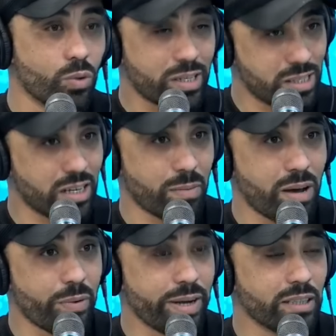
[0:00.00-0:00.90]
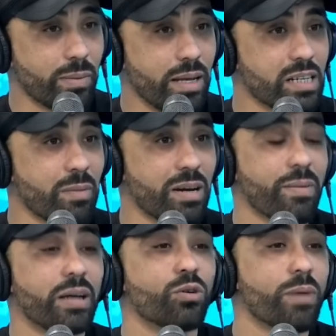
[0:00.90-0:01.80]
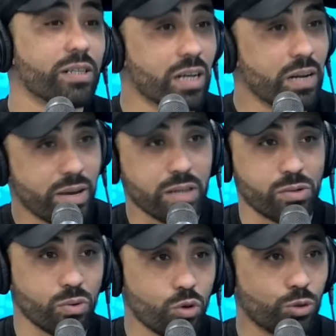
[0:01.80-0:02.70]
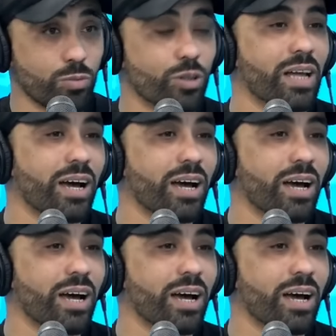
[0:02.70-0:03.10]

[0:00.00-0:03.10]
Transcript: وخسرنا معاه واحد بلاش عملنا معاه دو ماتش كاليفيكاسيون يعني كوب دي مون تاع